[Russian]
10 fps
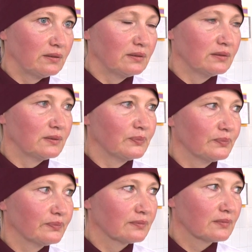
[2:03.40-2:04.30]
э,
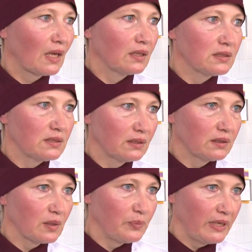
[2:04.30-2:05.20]

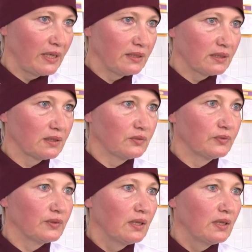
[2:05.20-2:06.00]
отделке пряников.